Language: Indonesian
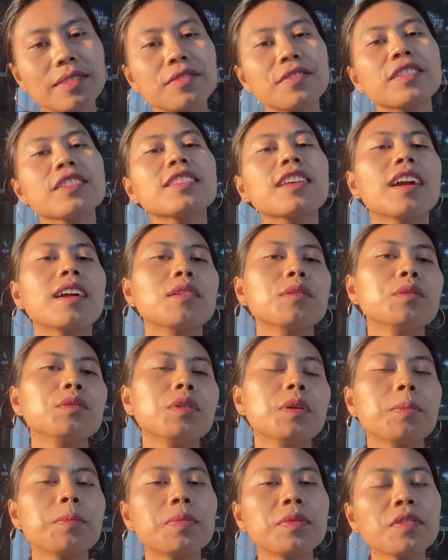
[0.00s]

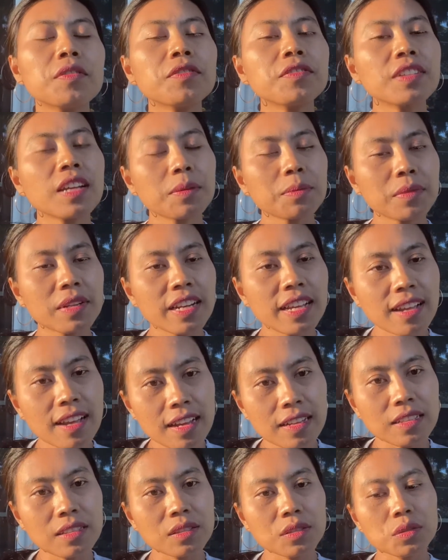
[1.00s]
visaku approve dan
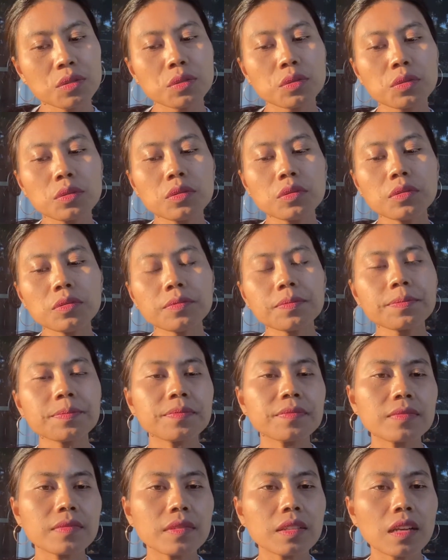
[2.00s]
mereka isu
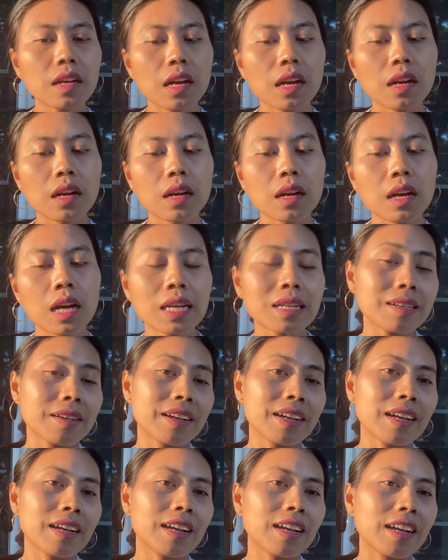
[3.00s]

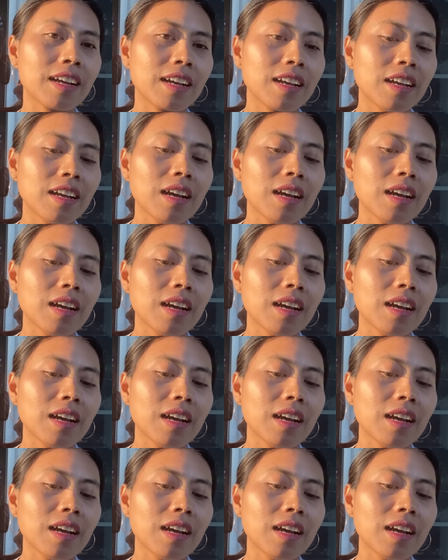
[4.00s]
karena